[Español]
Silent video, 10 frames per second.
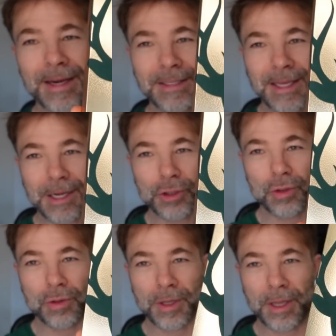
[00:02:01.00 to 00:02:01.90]
en este
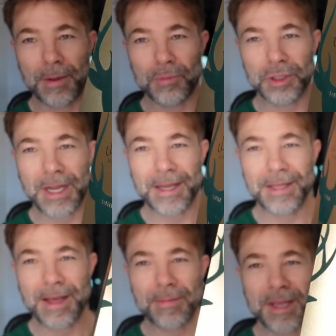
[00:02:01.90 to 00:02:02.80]
caso, eh, pues
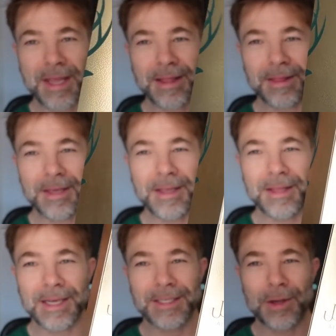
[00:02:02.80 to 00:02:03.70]
cajita
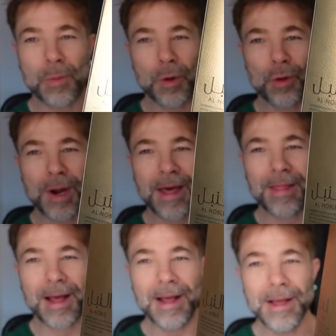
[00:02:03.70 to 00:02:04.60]
brillantita, así como
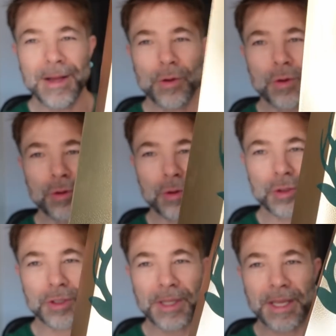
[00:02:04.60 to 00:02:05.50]
dorada, con
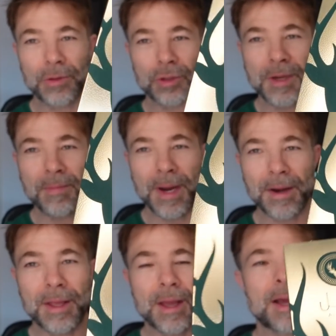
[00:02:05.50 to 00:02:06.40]
los detallitos en
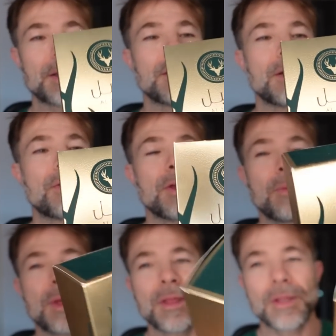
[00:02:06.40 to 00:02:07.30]
verde, aquí tiene el
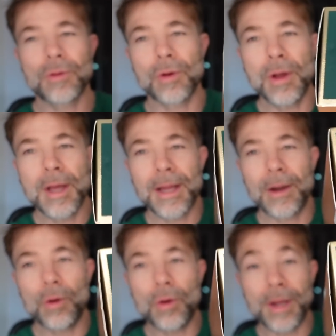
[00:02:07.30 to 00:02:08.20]
ciervecito,
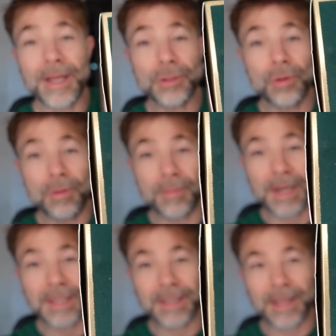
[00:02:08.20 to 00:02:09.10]
luego esto
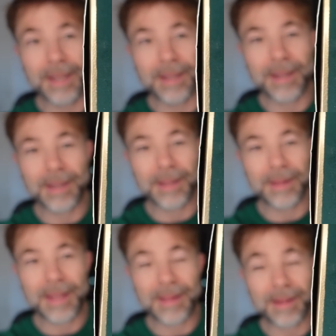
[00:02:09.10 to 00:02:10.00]
veréis que eh,
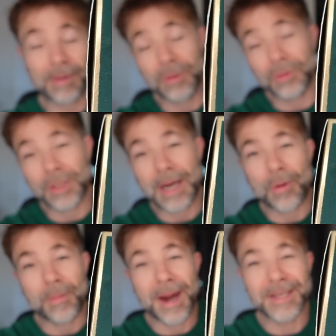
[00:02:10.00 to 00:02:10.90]
tendrá, bueno, si la
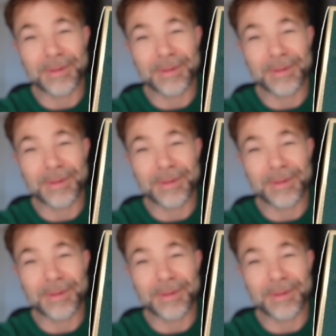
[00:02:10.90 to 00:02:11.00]
compráis